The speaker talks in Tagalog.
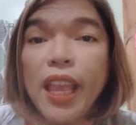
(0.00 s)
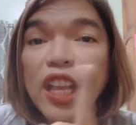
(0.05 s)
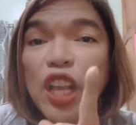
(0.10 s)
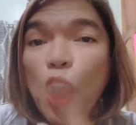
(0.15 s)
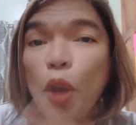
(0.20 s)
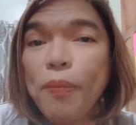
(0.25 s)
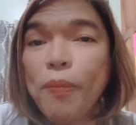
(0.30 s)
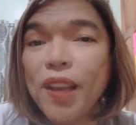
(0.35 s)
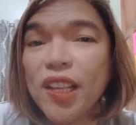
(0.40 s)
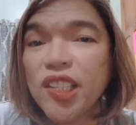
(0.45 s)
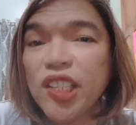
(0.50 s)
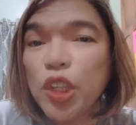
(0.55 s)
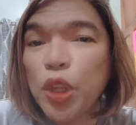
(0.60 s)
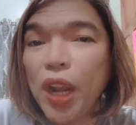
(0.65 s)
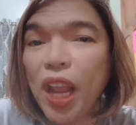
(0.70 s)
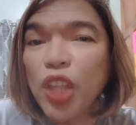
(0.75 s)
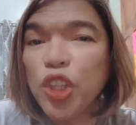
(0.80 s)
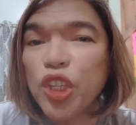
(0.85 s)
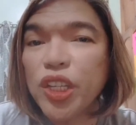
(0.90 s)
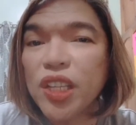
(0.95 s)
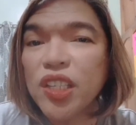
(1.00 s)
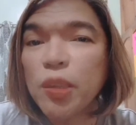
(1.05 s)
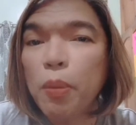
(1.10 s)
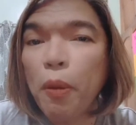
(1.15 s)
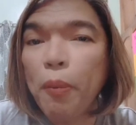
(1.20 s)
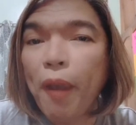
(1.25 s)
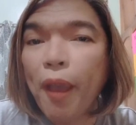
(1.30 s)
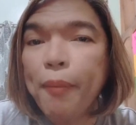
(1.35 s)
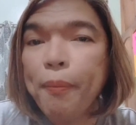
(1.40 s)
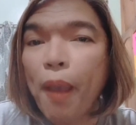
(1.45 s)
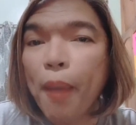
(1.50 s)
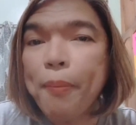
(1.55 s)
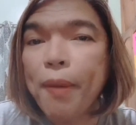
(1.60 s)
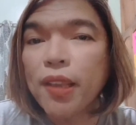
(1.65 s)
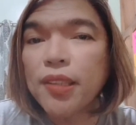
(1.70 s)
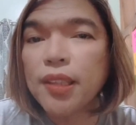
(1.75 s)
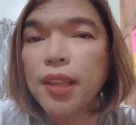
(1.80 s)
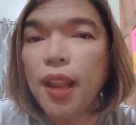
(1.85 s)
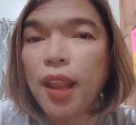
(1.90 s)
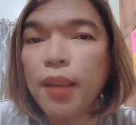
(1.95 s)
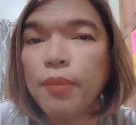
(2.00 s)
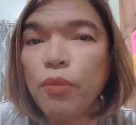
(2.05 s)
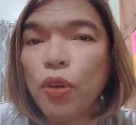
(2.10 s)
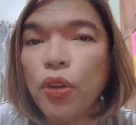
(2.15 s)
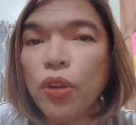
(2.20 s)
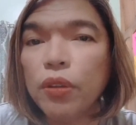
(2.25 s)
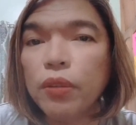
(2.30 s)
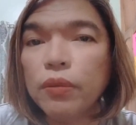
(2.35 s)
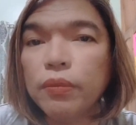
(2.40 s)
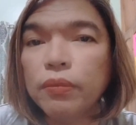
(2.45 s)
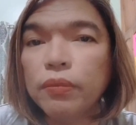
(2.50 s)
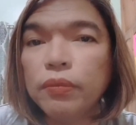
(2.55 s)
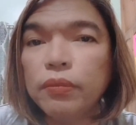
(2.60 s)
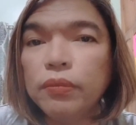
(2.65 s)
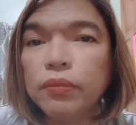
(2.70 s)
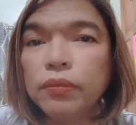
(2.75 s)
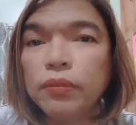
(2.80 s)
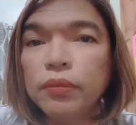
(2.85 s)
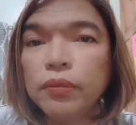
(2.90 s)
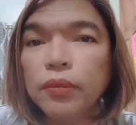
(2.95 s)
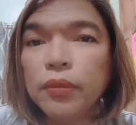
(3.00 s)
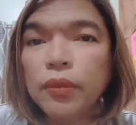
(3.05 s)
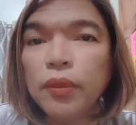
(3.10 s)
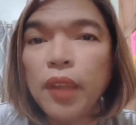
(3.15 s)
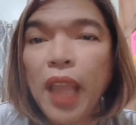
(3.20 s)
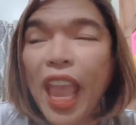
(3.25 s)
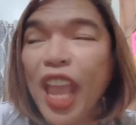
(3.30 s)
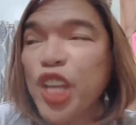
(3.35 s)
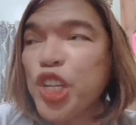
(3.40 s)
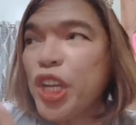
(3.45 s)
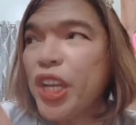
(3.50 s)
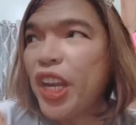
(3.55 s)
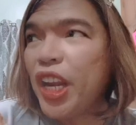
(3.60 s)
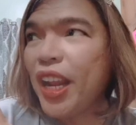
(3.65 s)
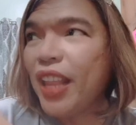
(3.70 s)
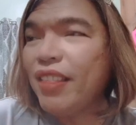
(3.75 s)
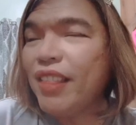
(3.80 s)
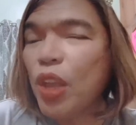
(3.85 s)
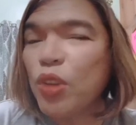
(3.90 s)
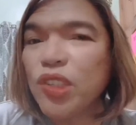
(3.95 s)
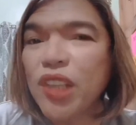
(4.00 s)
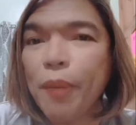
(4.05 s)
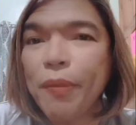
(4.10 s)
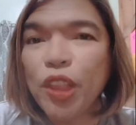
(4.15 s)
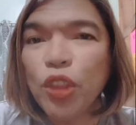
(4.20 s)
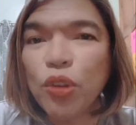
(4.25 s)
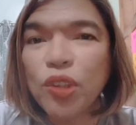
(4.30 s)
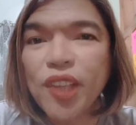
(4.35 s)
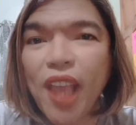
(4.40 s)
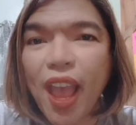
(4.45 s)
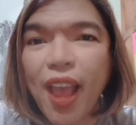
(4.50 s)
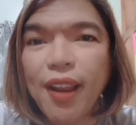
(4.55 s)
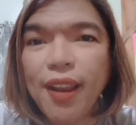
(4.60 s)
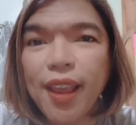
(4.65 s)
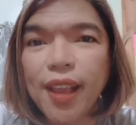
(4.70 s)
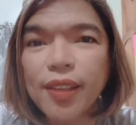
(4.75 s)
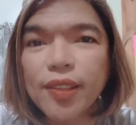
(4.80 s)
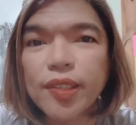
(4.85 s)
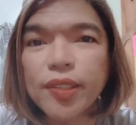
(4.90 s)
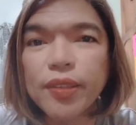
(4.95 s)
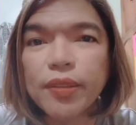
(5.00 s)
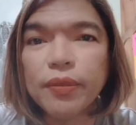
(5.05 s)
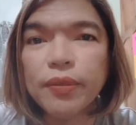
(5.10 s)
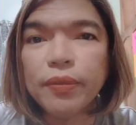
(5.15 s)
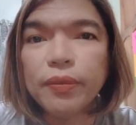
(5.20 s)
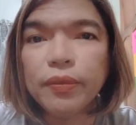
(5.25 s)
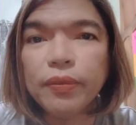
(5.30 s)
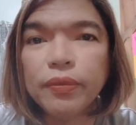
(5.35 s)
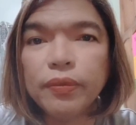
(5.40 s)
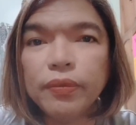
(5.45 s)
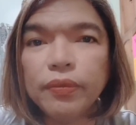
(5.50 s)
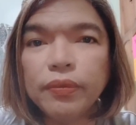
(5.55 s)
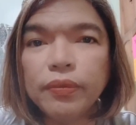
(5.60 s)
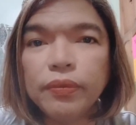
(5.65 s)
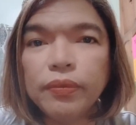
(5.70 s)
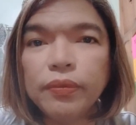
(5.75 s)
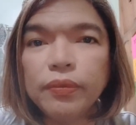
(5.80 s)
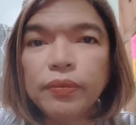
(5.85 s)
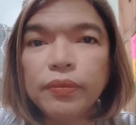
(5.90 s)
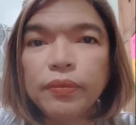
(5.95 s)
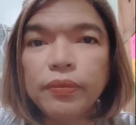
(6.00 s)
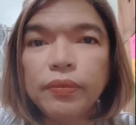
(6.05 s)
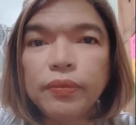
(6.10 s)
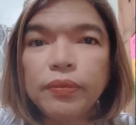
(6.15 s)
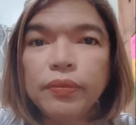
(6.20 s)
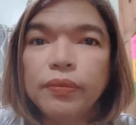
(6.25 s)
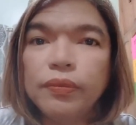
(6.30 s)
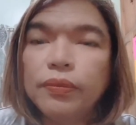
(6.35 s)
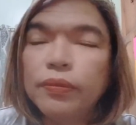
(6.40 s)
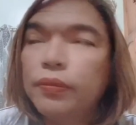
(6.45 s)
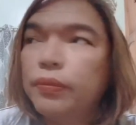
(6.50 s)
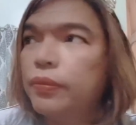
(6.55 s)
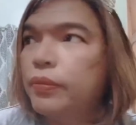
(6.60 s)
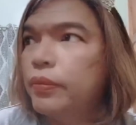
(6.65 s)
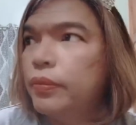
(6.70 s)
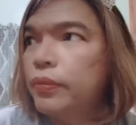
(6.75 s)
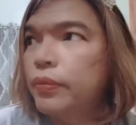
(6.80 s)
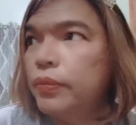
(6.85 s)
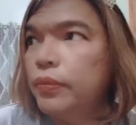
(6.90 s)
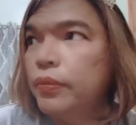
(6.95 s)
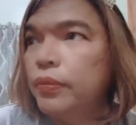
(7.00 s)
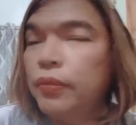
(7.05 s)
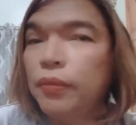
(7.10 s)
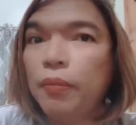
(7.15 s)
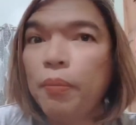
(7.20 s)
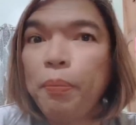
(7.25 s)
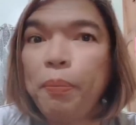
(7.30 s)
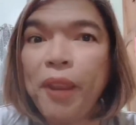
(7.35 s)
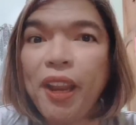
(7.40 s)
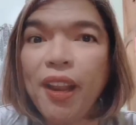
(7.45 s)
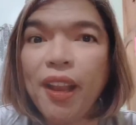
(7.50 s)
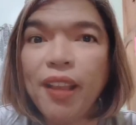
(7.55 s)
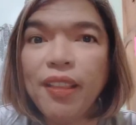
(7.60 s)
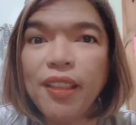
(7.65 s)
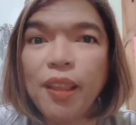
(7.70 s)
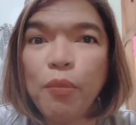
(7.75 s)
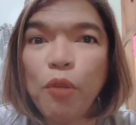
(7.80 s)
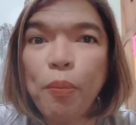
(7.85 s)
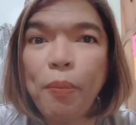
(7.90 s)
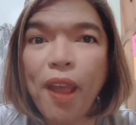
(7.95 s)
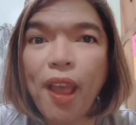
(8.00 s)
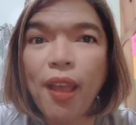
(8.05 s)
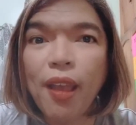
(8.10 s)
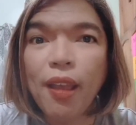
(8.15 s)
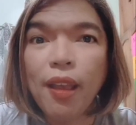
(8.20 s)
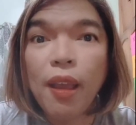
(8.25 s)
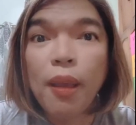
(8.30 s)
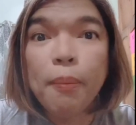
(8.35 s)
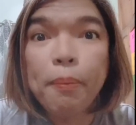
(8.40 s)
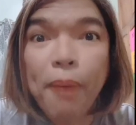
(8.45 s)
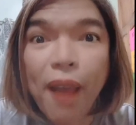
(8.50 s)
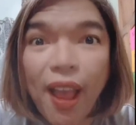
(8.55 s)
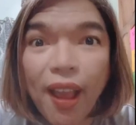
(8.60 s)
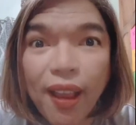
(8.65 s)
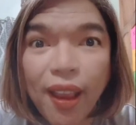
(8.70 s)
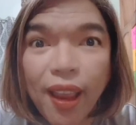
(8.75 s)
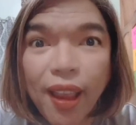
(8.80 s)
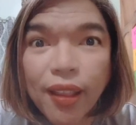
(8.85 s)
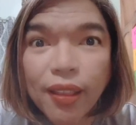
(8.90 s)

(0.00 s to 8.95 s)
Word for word: Ikaw ba sigurado dyan sa babaeng papakasalan mo? ano naman ate. Eh, chararat daw, sabi nitong si Alex. Anong chararat? Chararat yung unattractive. Pinaganda mo pa. Pangit.